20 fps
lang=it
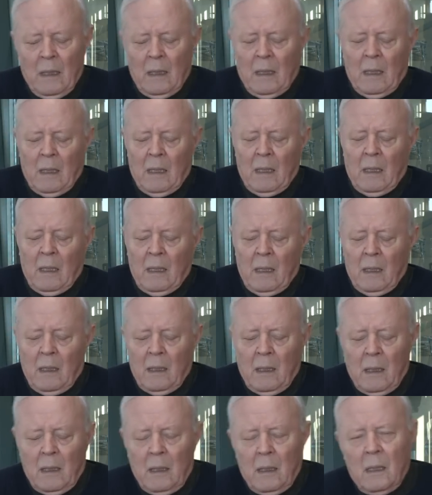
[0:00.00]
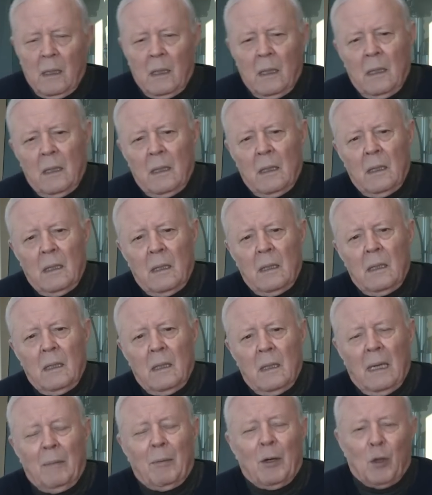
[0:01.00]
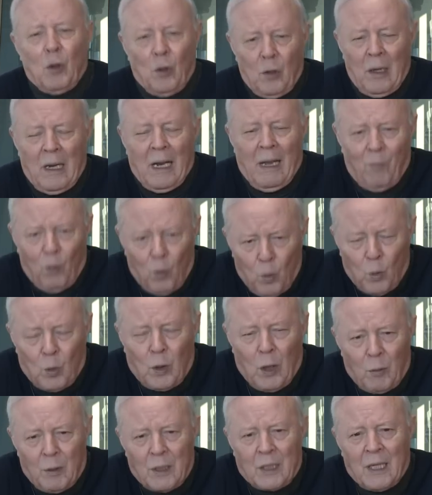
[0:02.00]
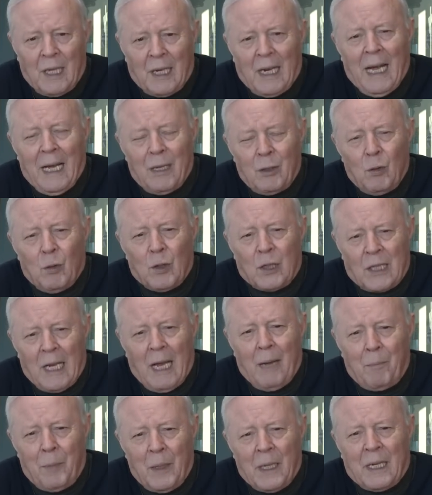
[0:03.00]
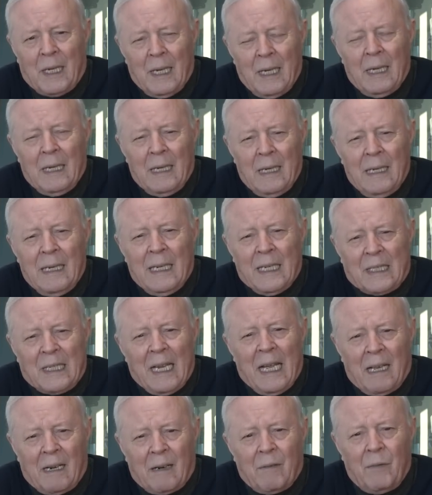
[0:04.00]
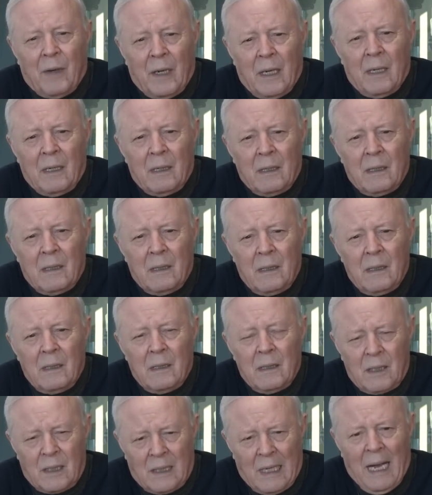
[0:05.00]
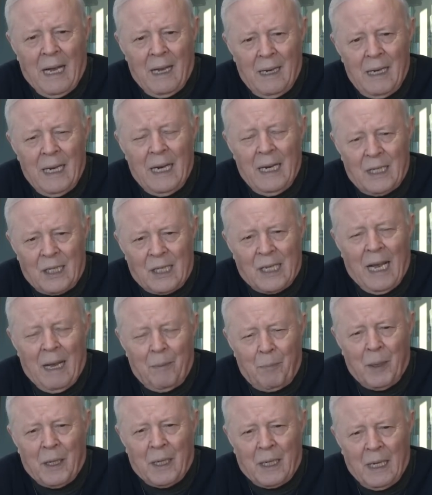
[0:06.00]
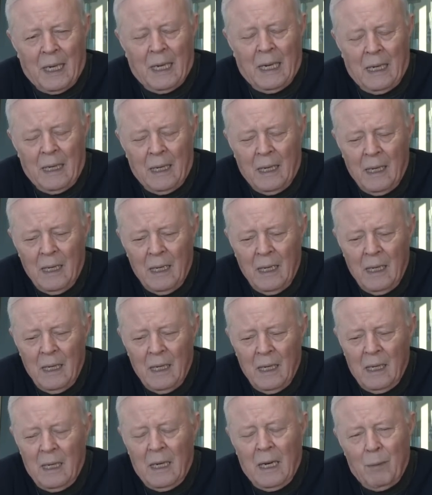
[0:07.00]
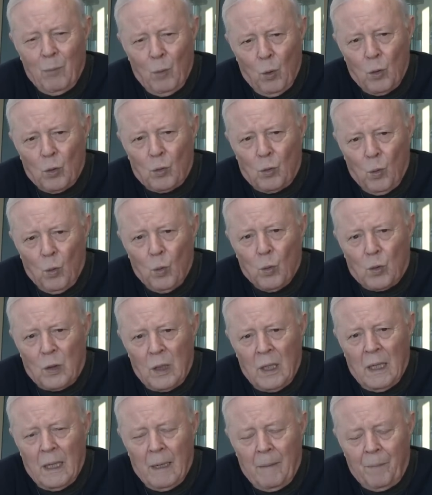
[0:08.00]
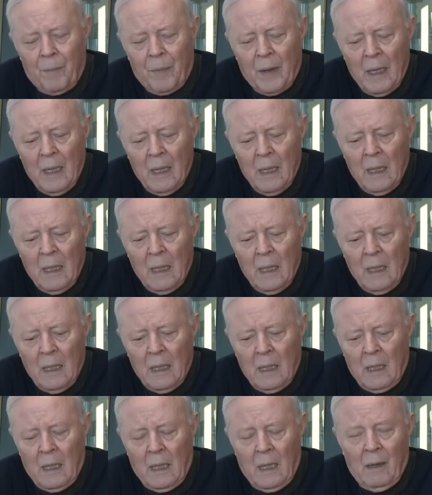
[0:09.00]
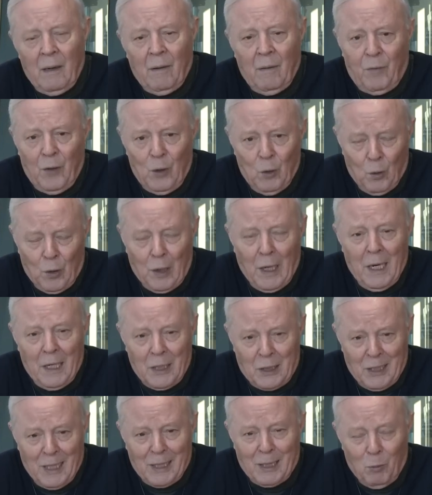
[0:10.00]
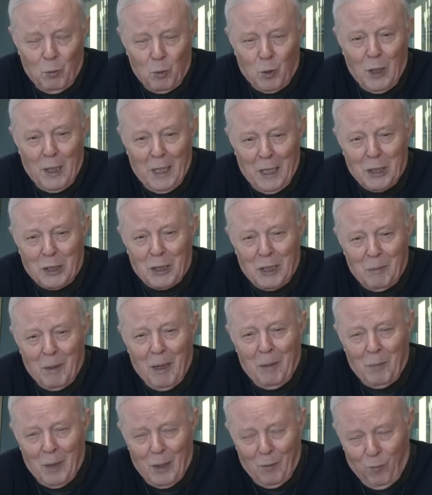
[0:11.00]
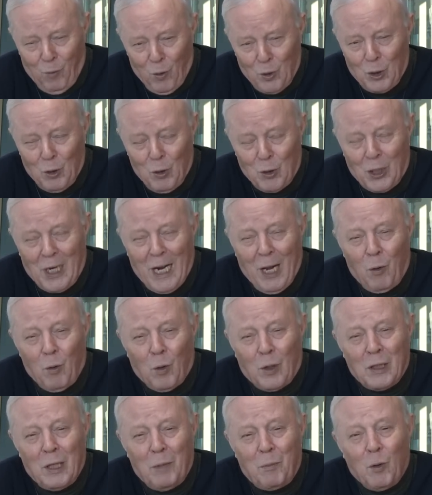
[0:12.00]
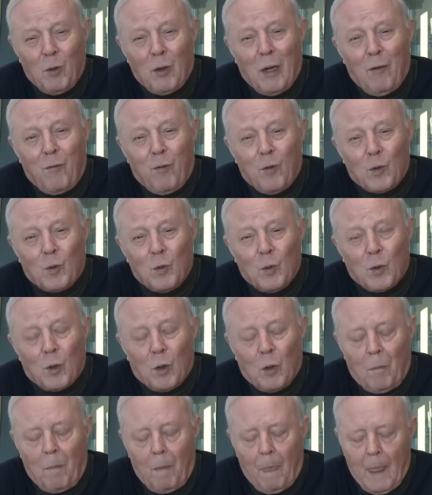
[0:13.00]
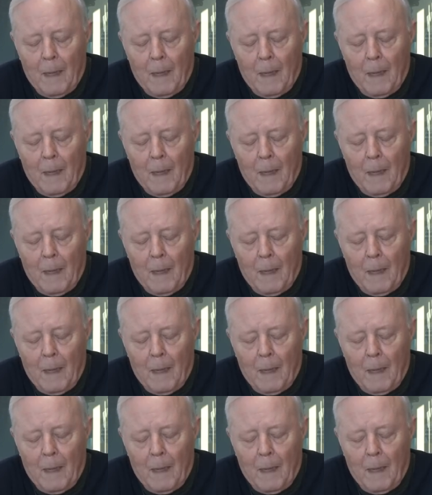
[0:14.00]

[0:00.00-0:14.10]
e la Madonna l'ha voluta questa radio e sa perché le serve, sa, lei sa perché le è molto utile. E finora è stata utilissima, ma forse lo sarà ancora di più nel futuro.